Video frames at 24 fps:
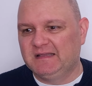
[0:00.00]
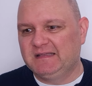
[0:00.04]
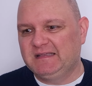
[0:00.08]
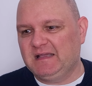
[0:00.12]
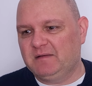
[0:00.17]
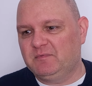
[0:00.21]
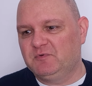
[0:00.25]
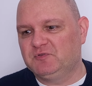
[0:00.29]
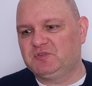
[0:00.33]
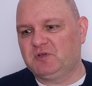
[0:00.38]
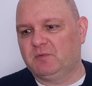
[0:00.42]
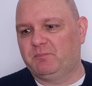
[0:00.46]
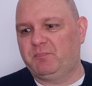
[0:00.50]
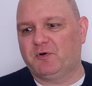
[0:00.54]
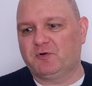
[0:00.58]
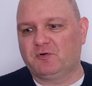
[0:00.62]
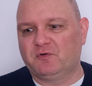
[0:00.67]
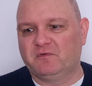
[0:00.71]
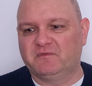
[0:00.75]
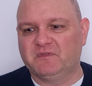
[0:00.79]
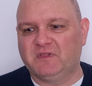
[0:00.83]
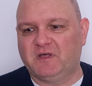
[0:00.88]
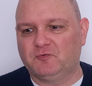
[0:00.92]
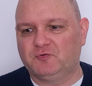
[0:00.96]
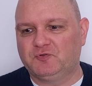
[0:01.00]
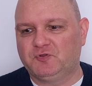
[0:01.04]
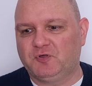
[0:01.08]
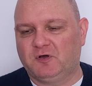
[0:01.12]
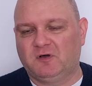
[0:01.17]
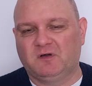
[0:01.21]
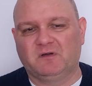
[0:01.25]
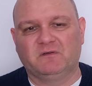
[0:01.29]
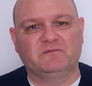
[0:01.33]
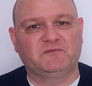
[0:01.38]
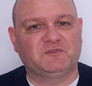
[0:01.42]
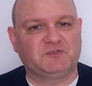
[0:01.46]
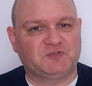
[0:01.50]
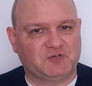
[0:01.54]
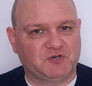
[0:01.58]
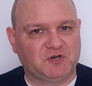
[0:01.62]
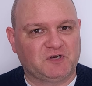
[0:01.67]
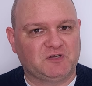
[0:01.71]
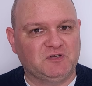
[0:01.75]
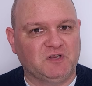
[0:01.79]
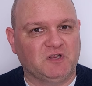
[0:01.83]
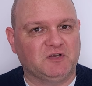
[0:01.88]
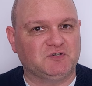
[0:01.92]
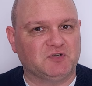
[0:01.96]
Ja bym to porównał do
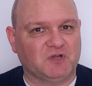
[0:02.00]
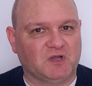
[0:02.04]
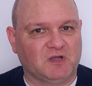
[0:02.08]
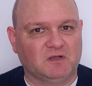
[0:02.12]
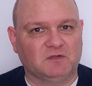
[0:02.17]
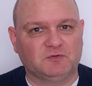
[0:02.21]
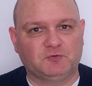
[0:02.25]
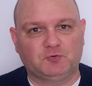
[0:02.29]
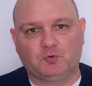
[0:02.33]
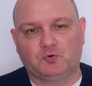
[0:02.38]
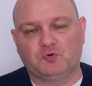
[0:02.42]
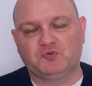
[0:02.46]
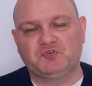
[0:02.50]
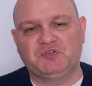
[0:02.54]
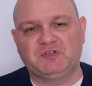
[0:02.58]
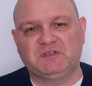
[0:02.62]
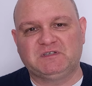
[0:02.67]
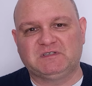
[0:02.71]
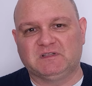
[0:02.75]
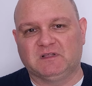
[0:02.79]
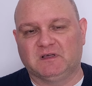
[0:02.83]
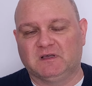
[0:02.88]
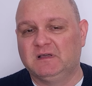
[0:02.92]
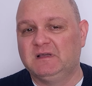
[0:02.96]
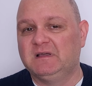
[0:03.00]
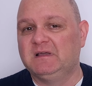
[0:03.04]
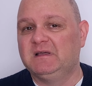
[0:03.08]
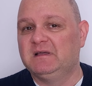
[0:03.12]
wstrzyknięcia trucizny.